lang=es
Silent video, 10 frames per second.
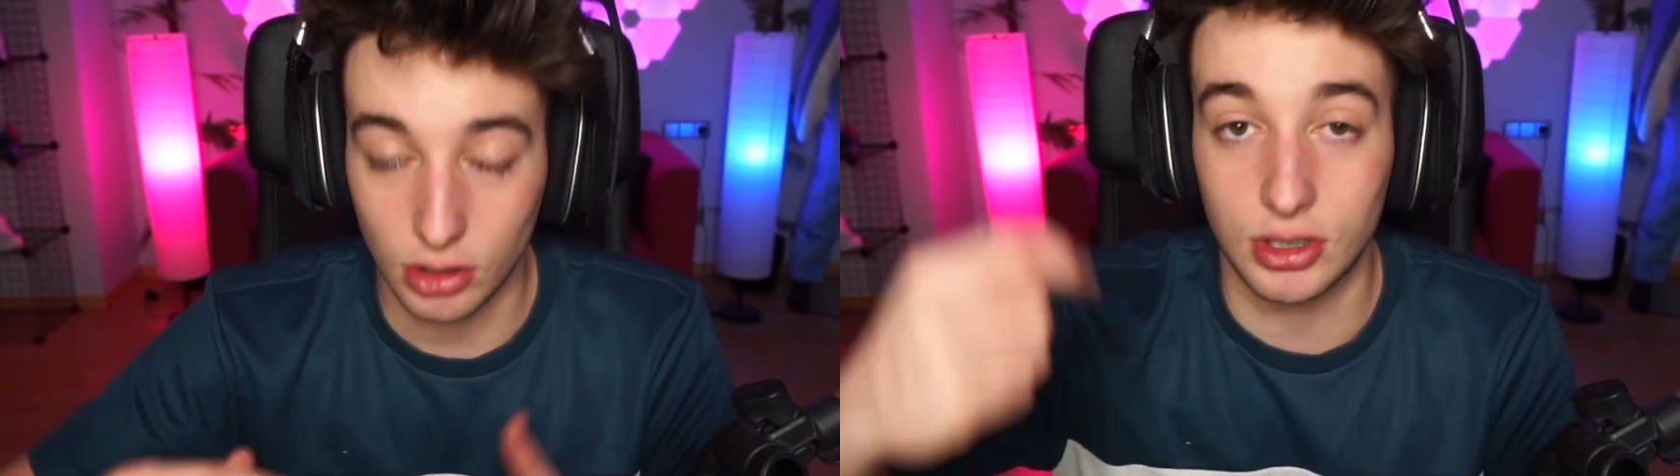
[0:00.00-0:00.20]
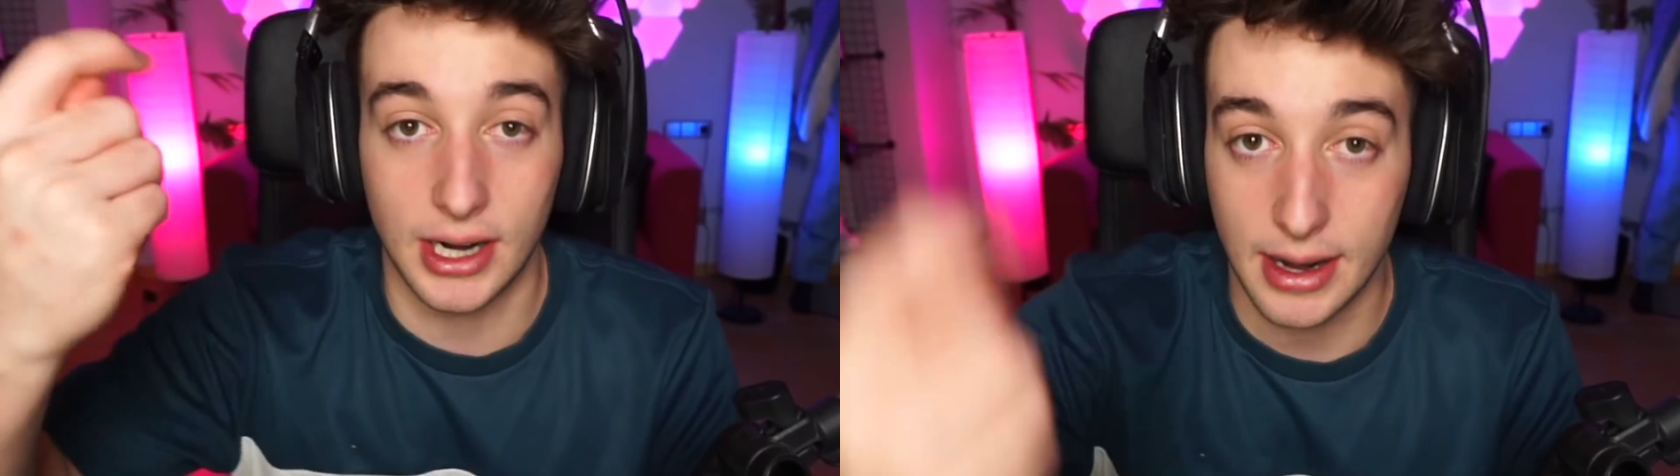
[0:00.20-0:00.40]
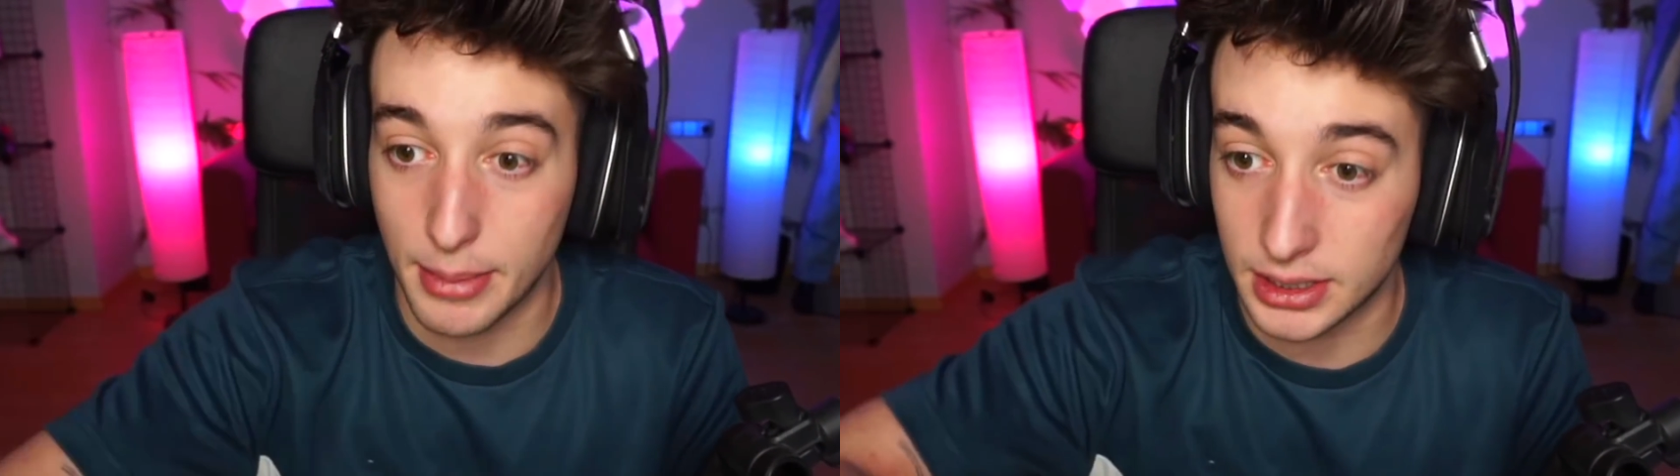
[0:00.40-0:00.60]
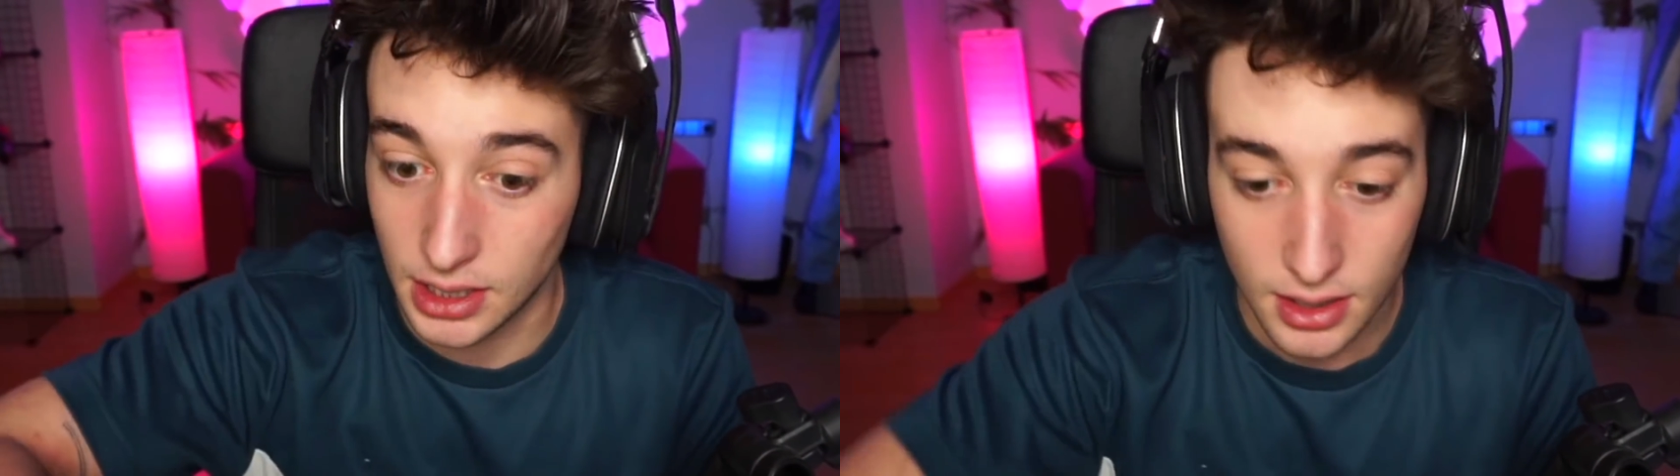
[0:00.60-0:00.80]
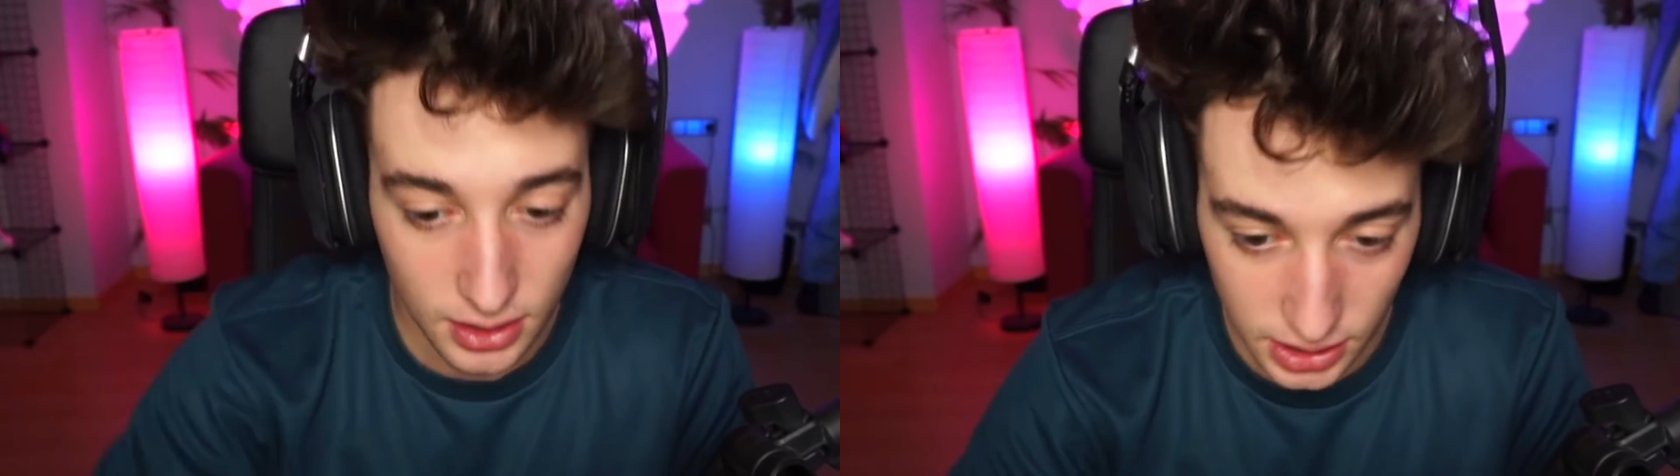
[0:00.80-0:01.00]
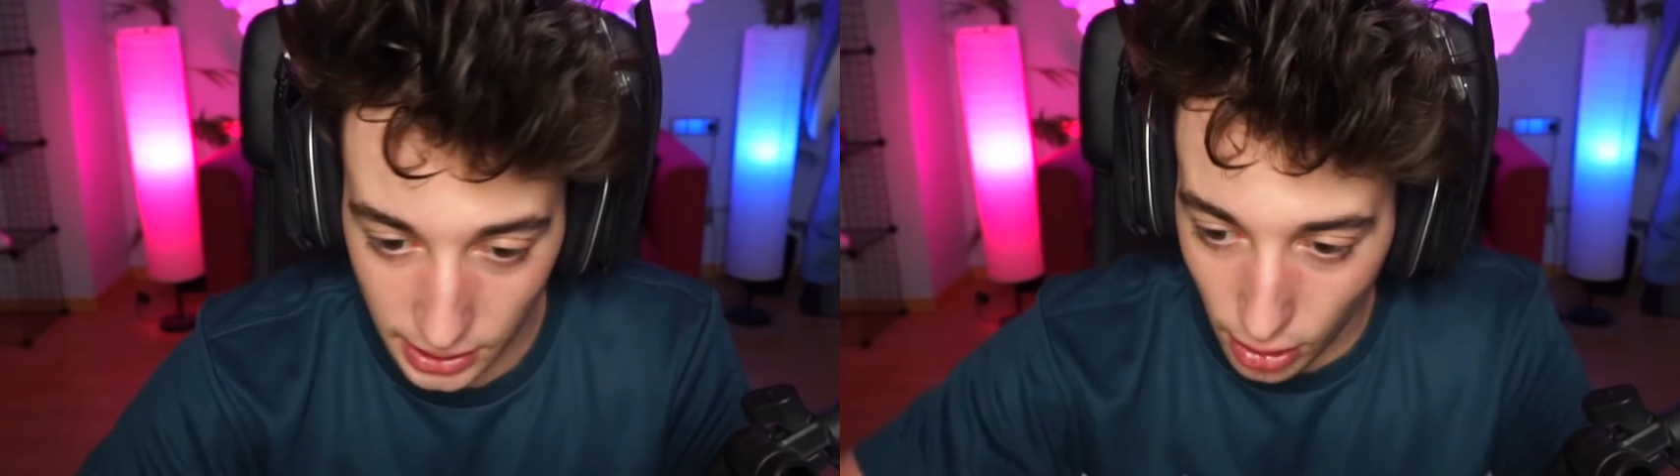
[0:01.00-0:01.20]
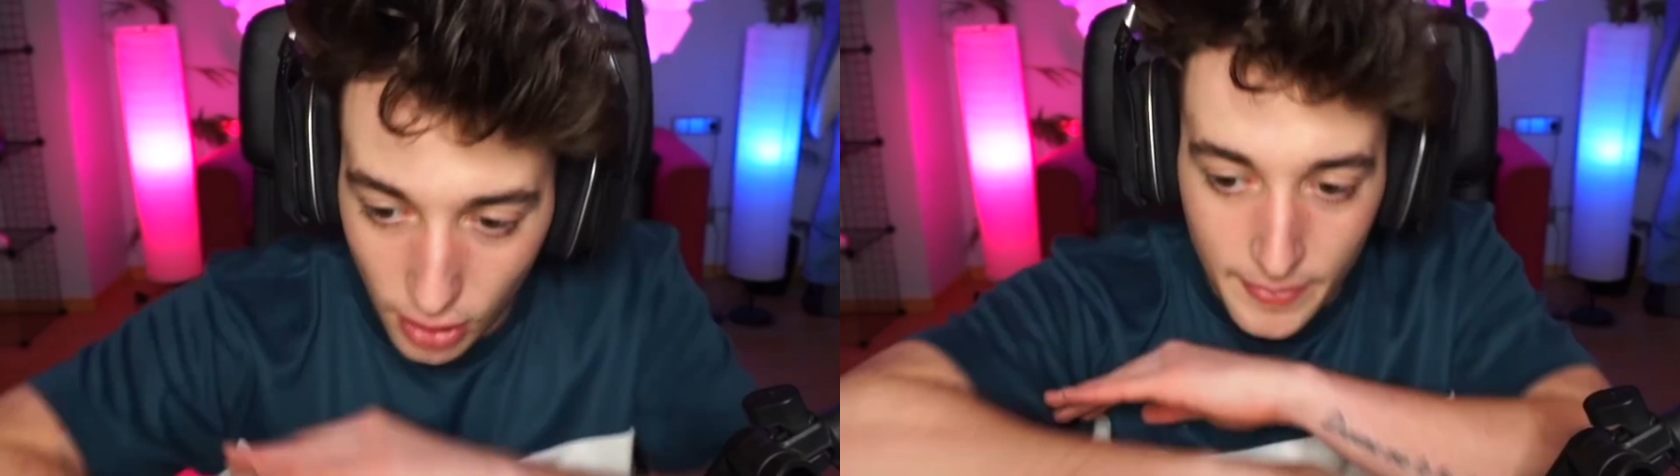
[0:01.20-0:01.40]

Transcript: traeré más Si no,